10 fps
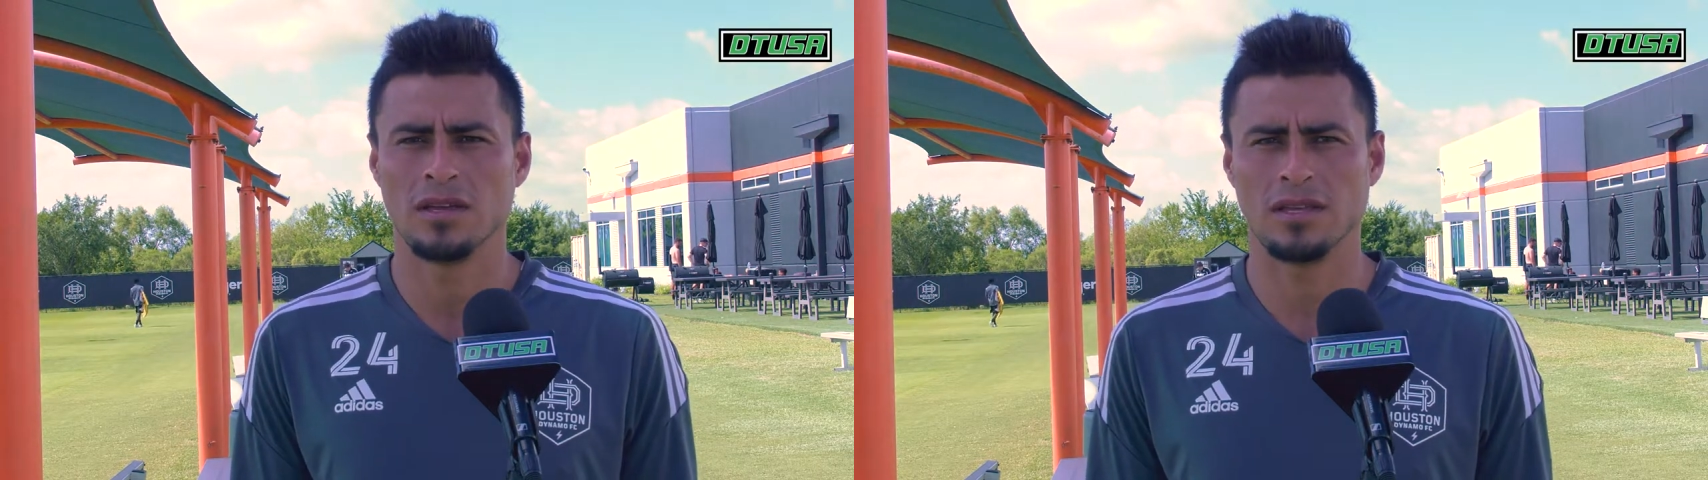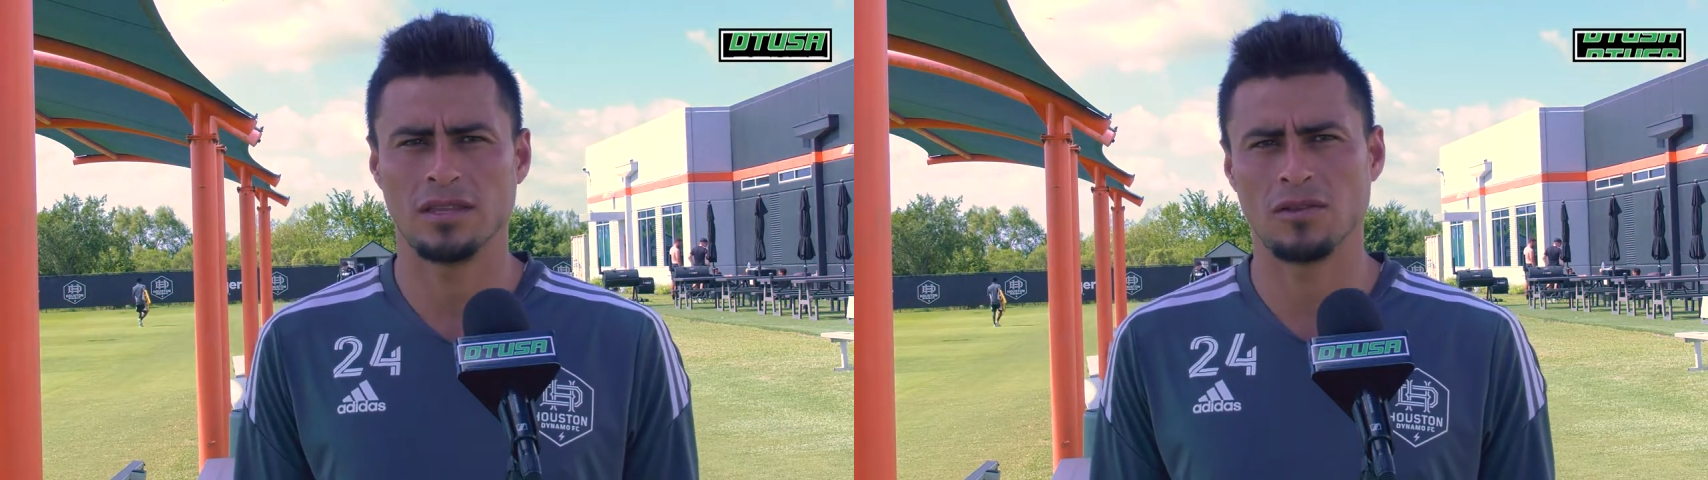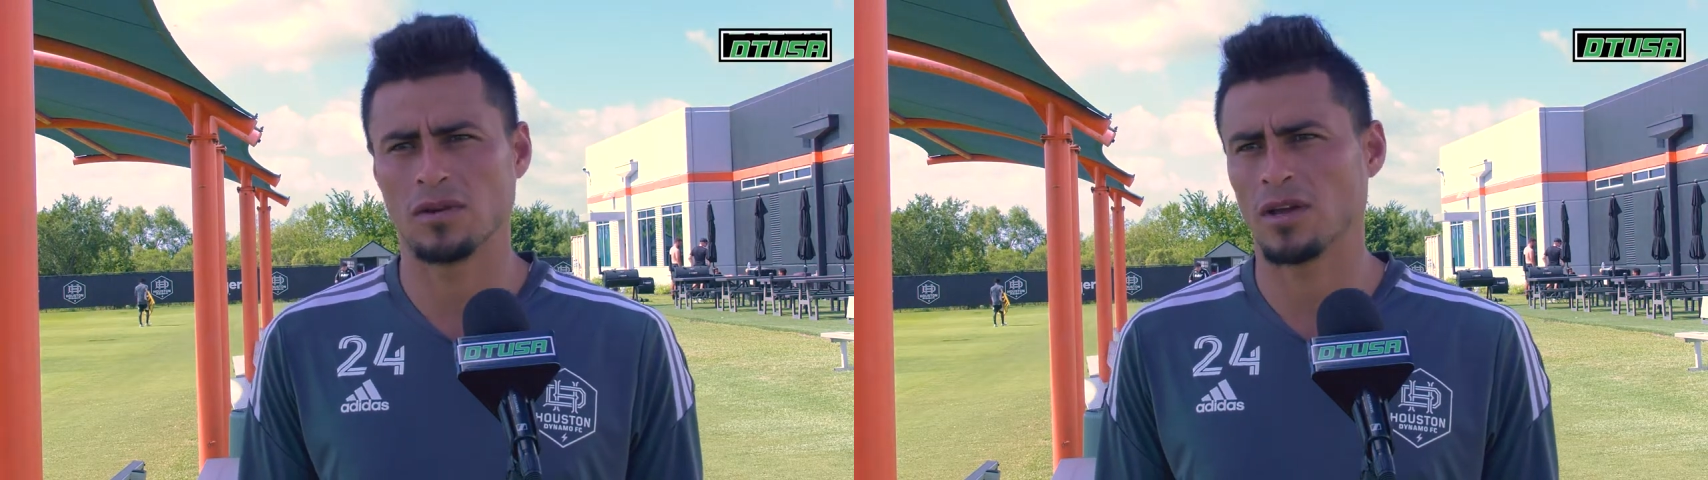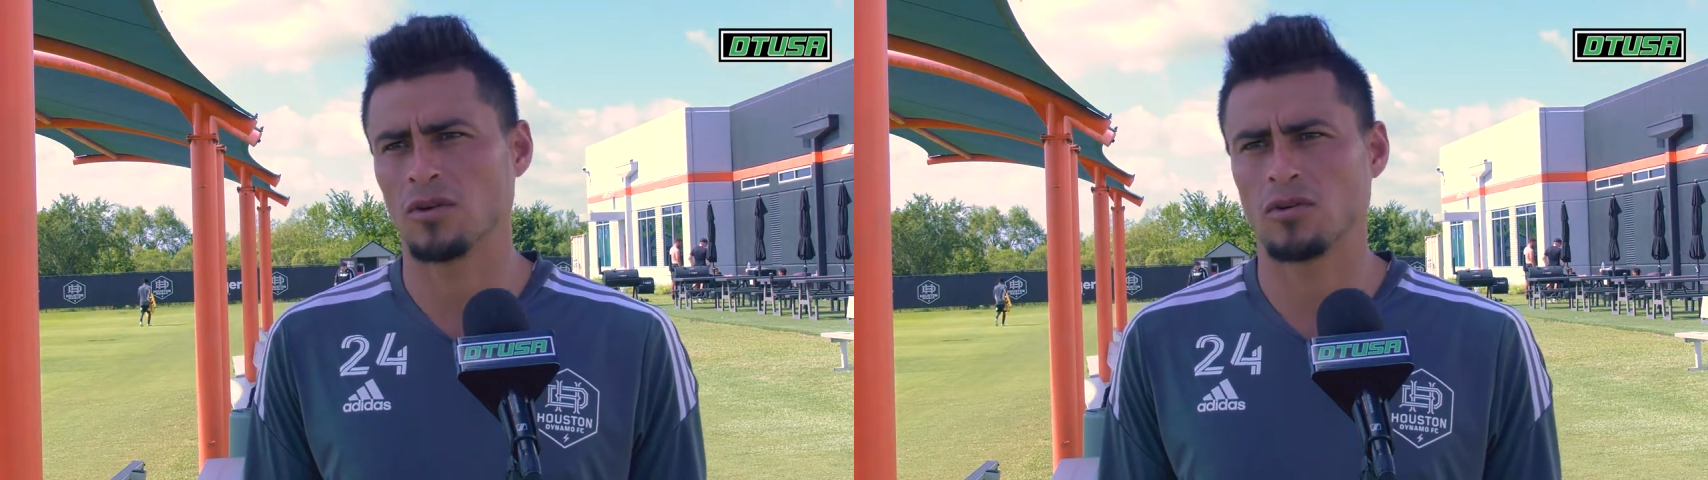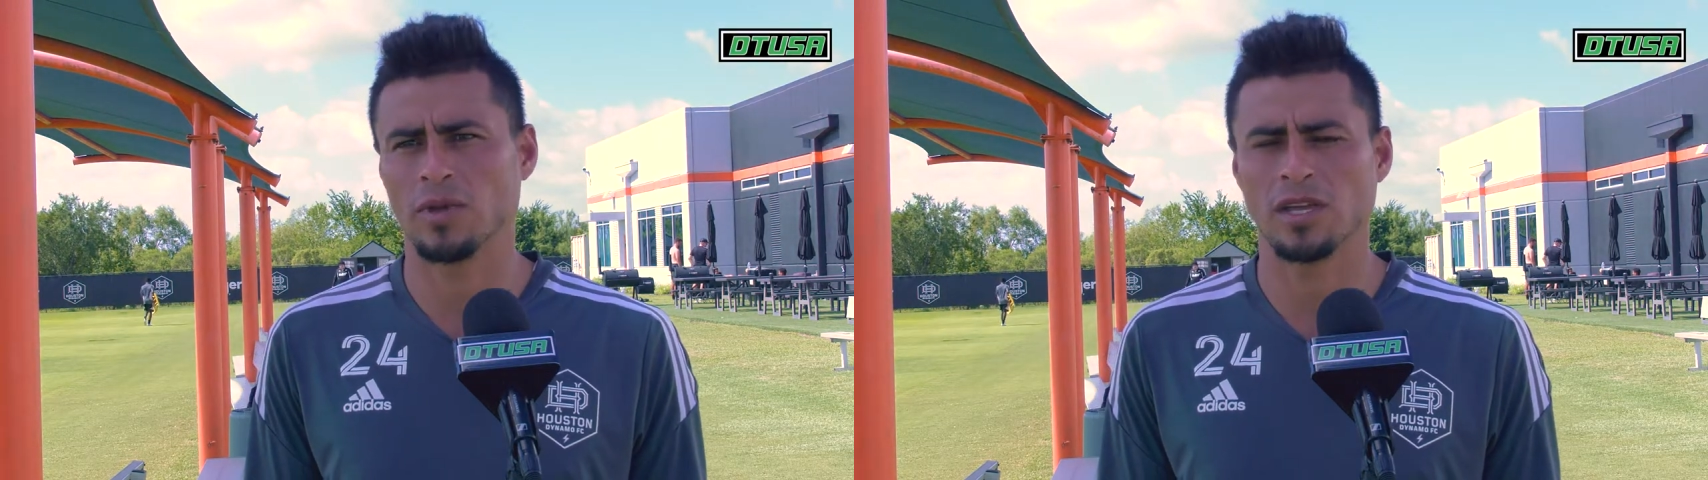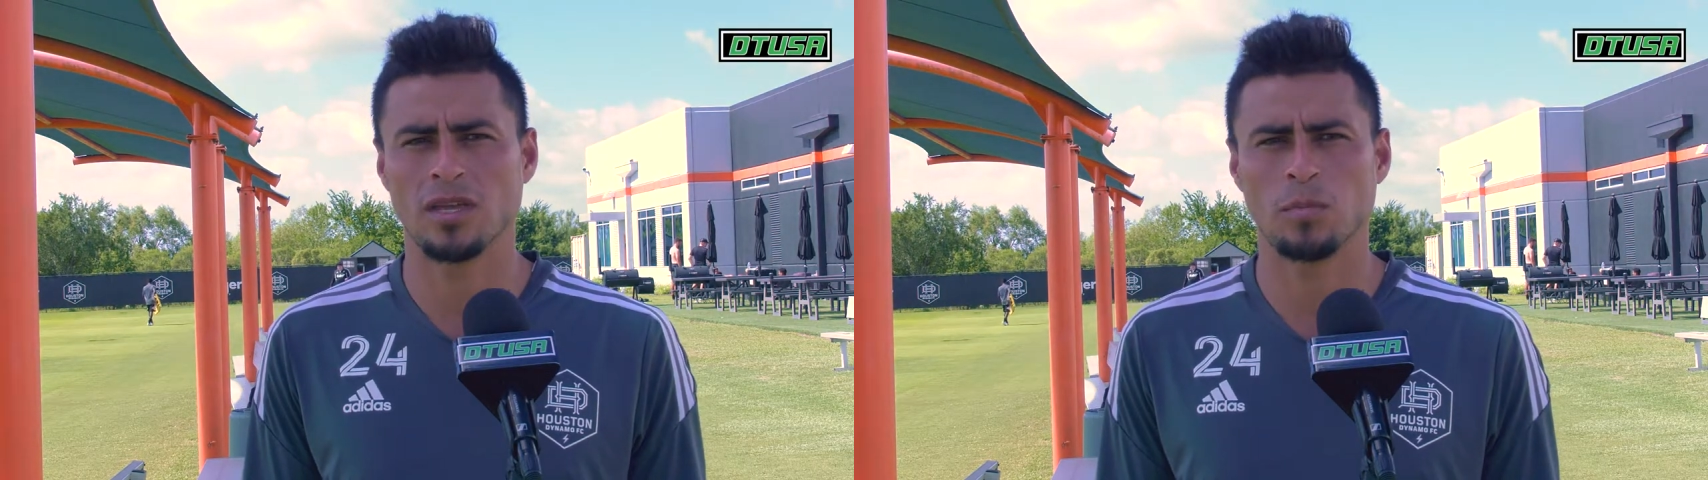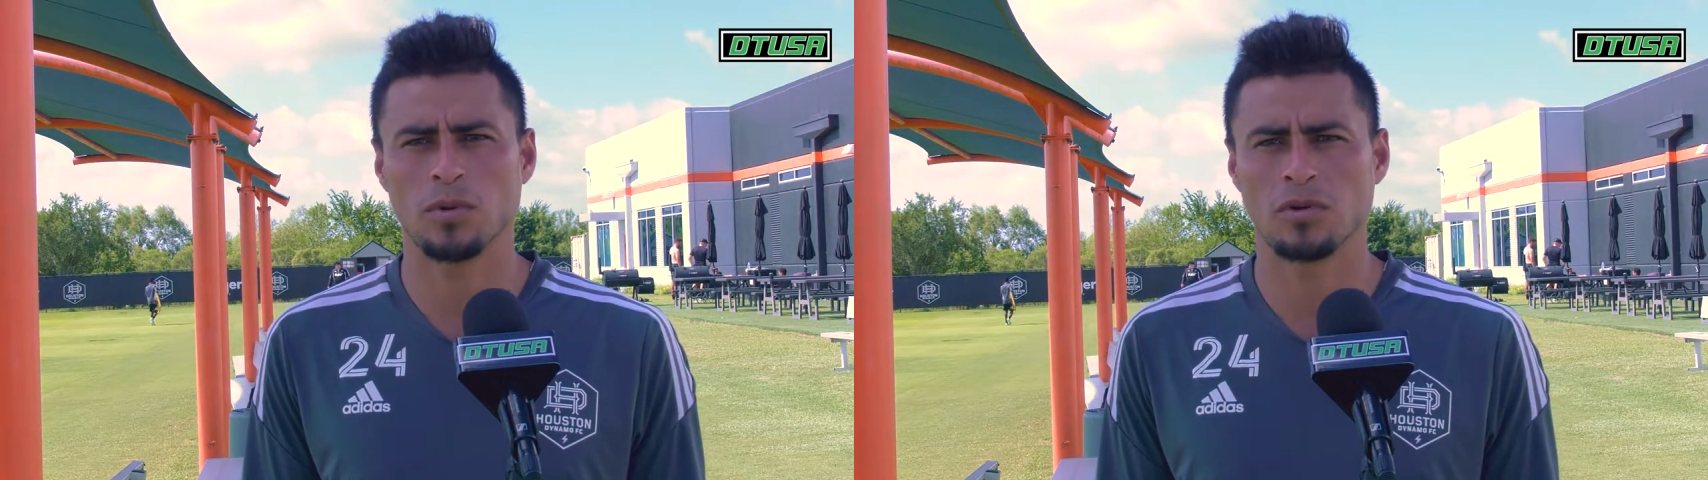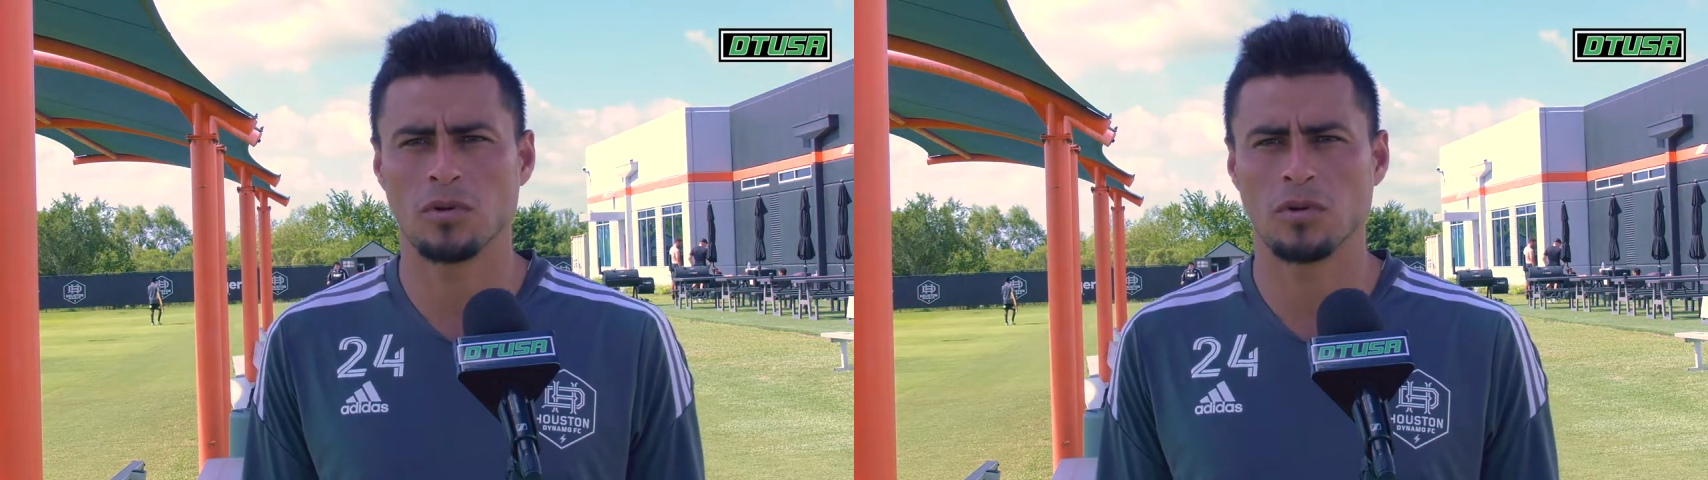eh, de lo que hago con mi equipo,